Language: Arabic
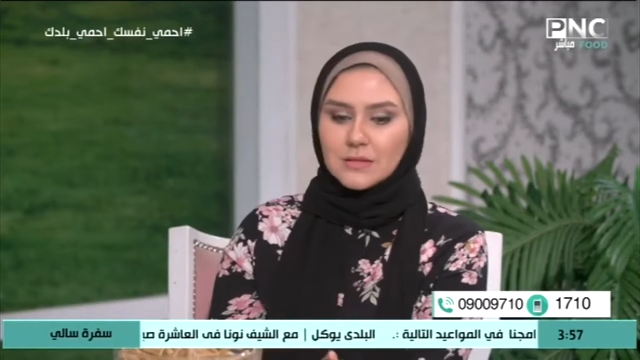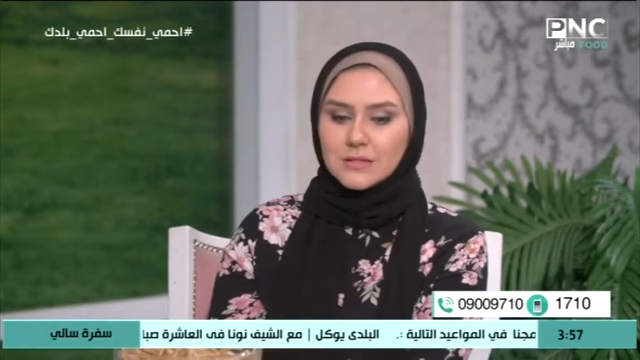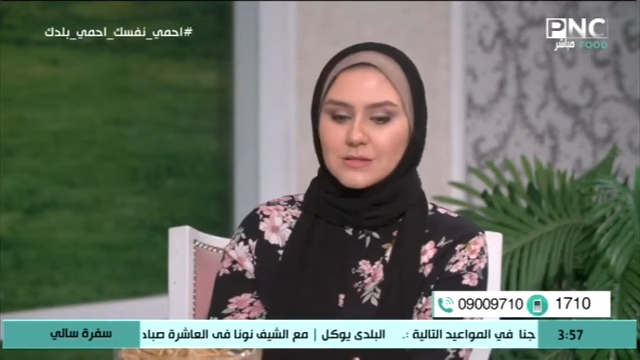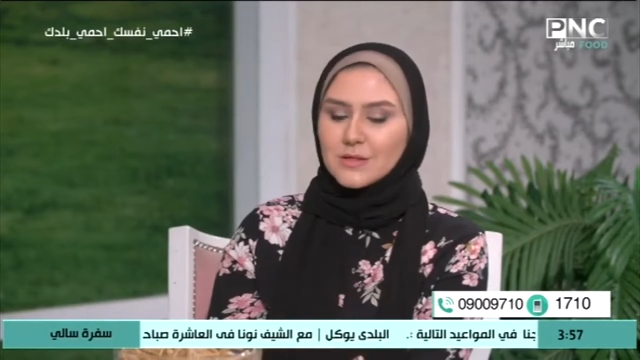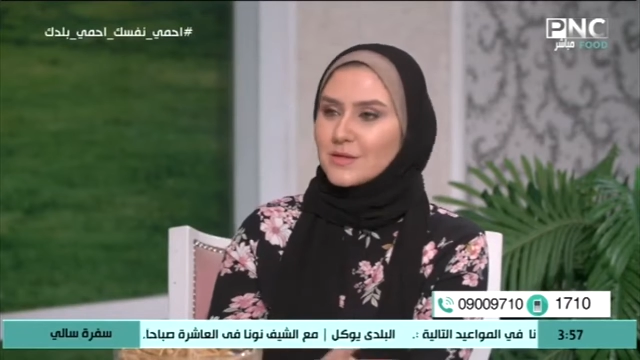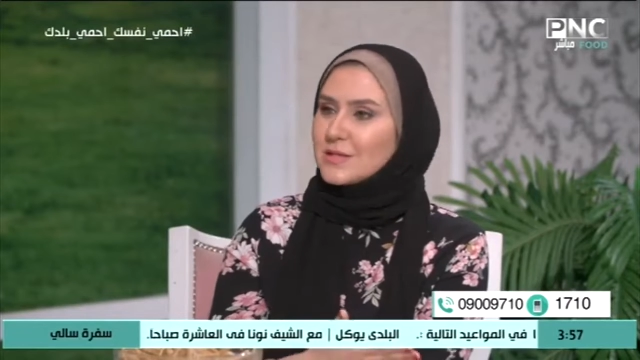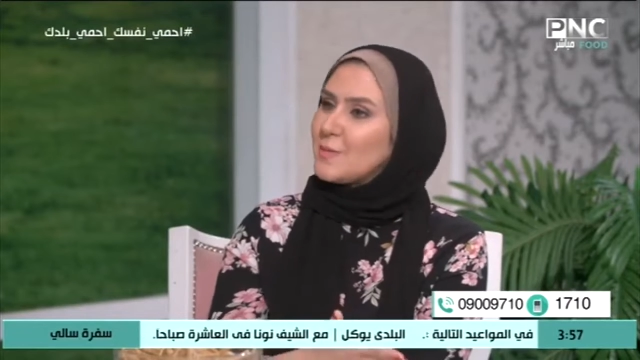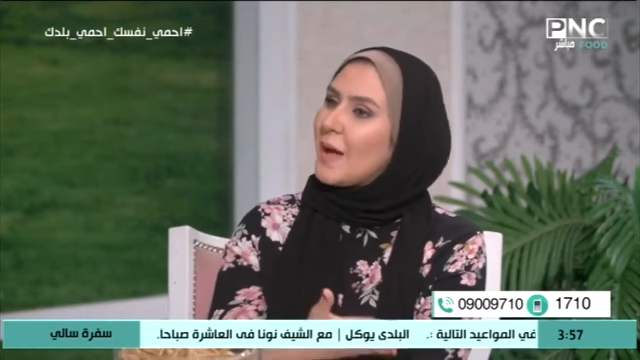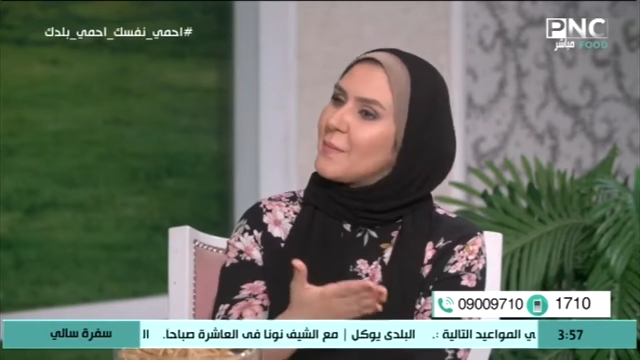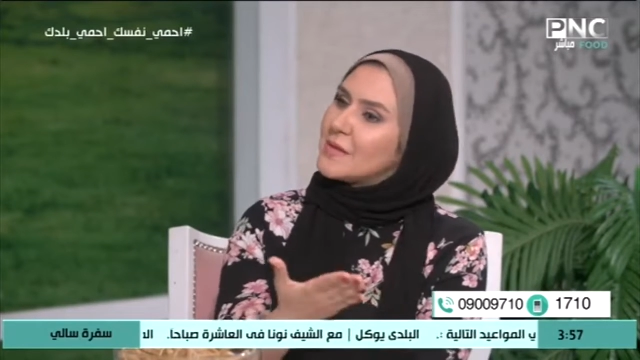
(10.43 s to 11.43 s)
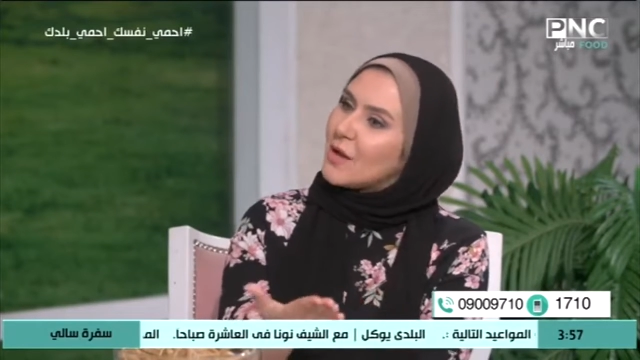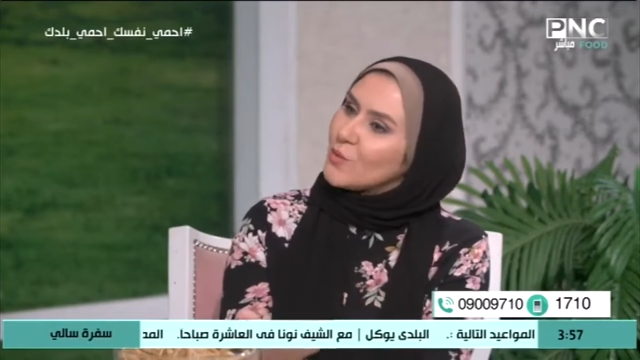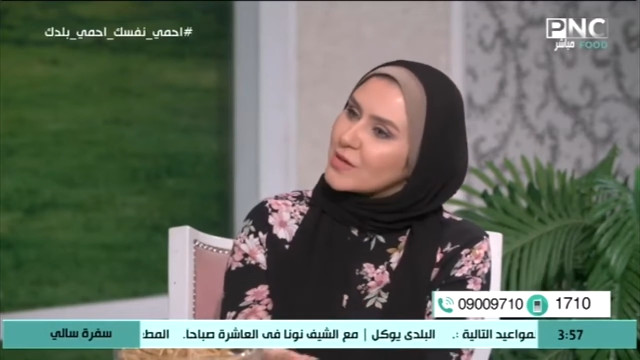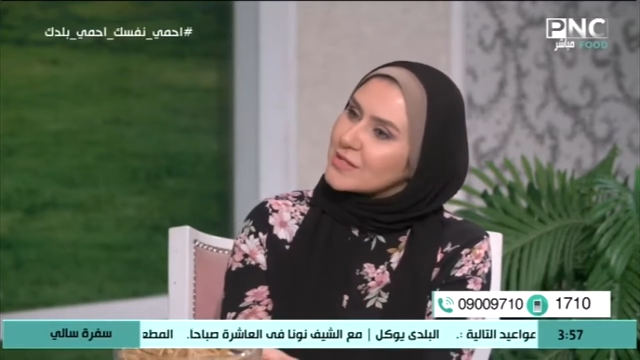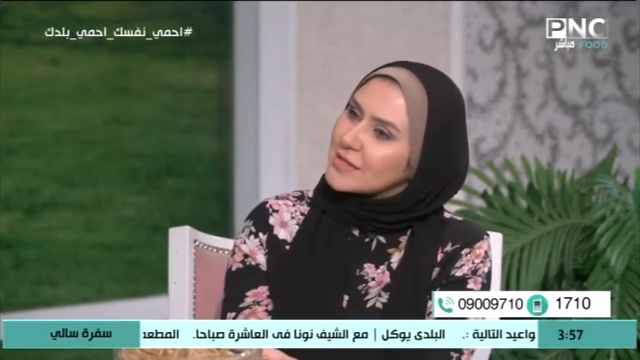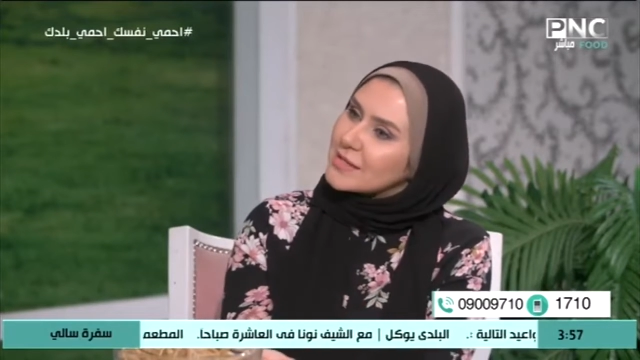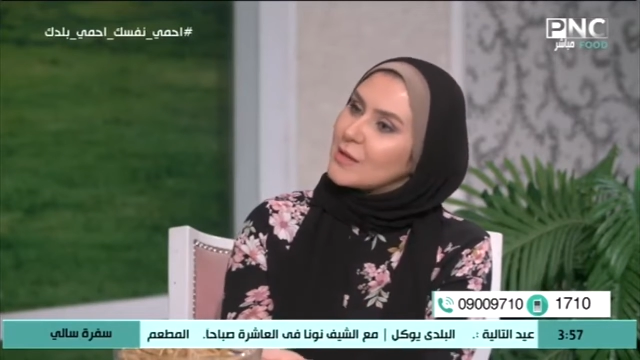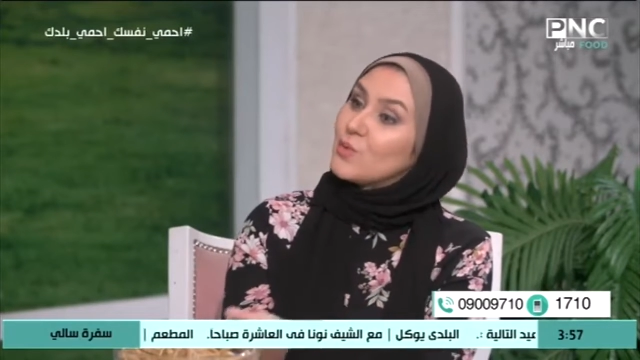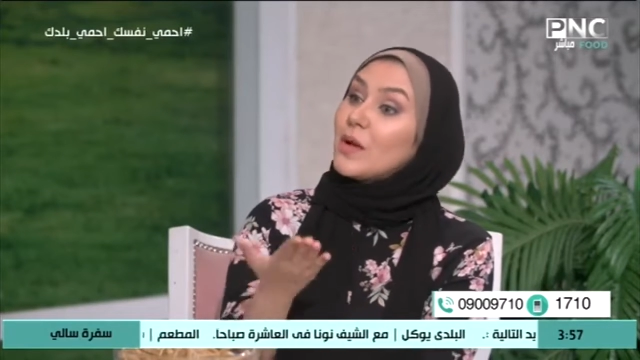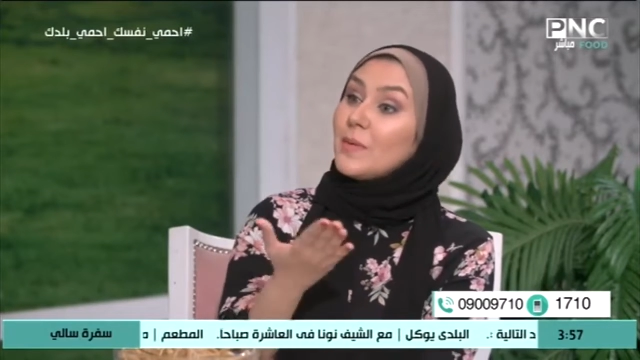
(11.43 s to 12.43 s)
سياده الرئيس محمد انور
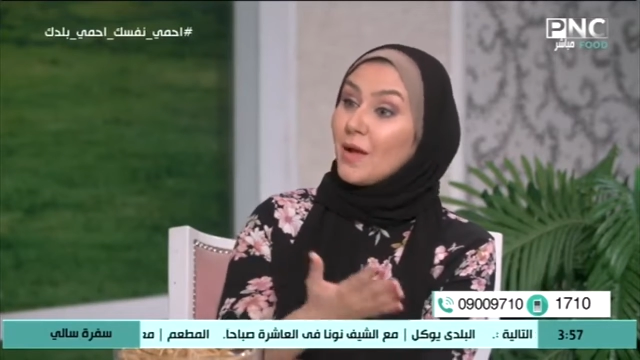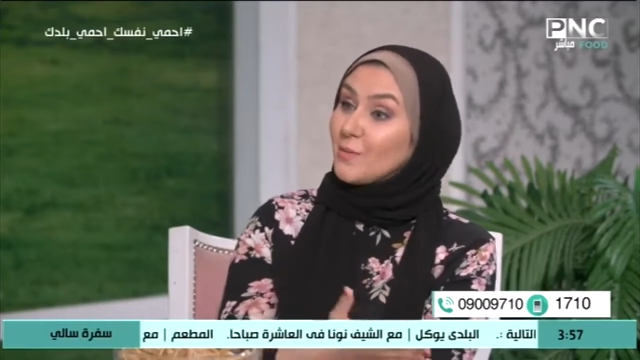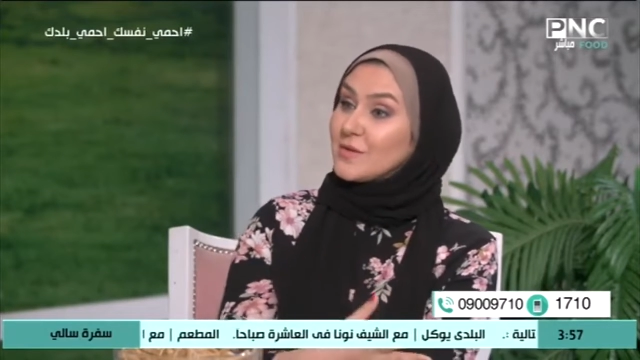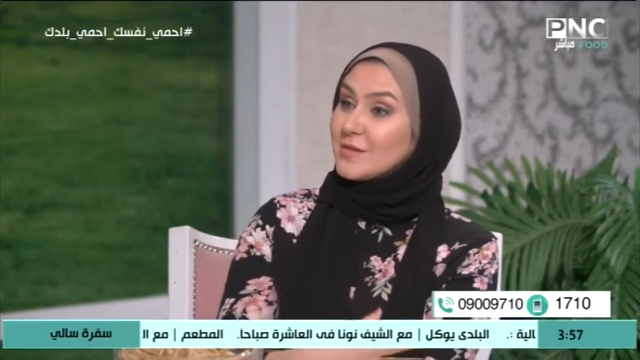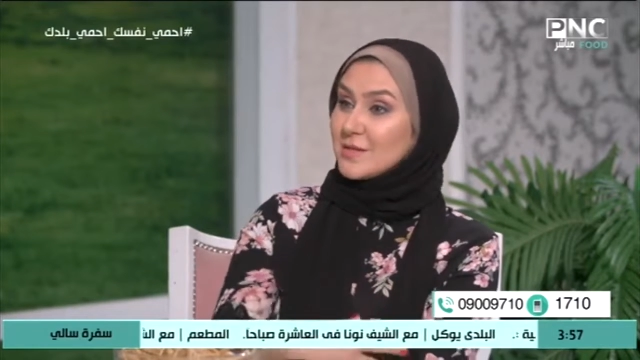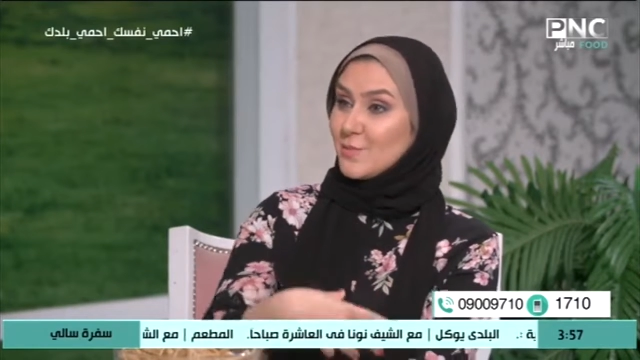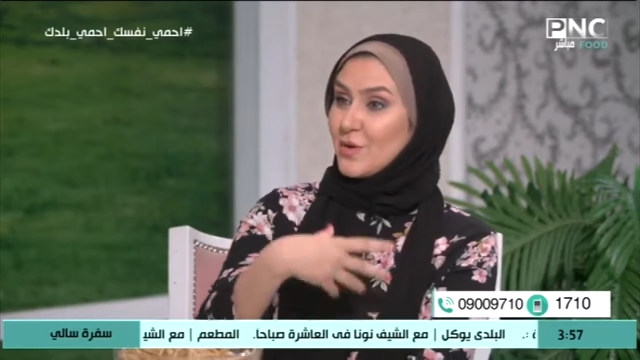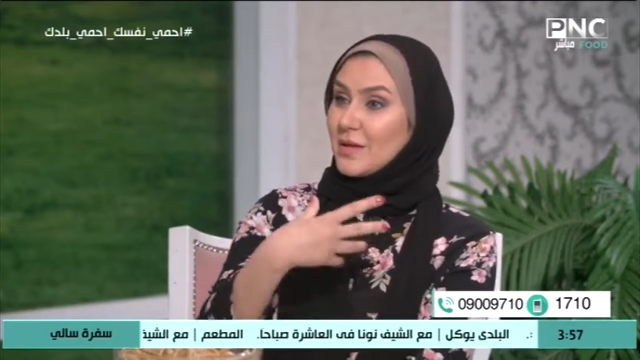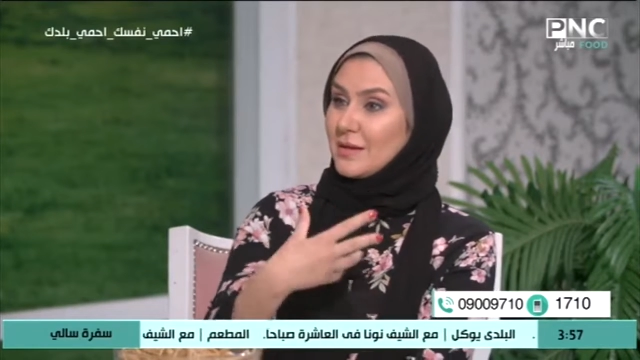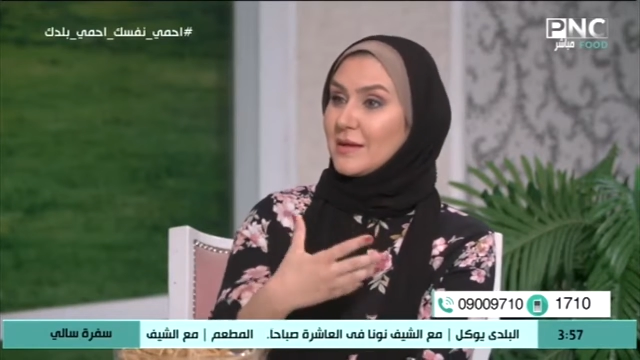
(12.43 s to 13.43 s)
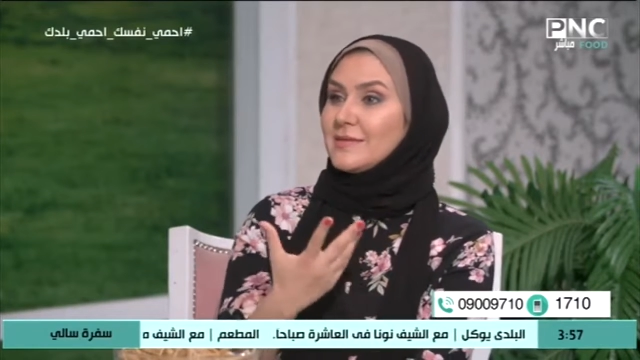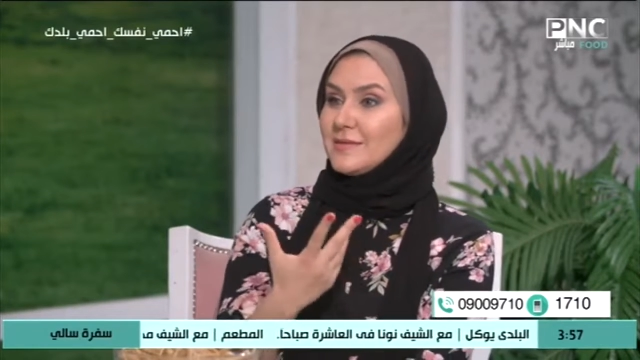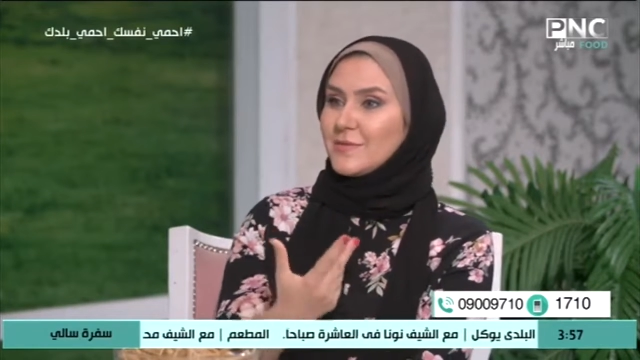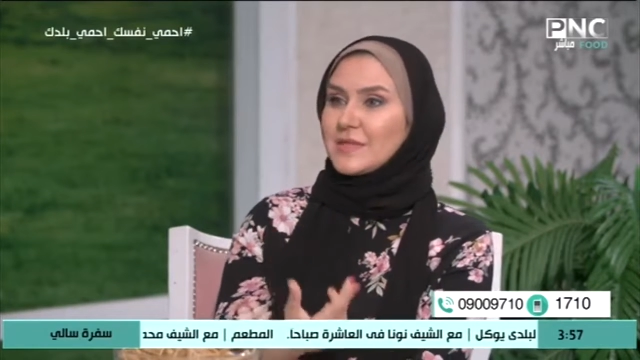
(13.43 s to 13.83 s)
السادات وجمال عبد الناصر برج الجدي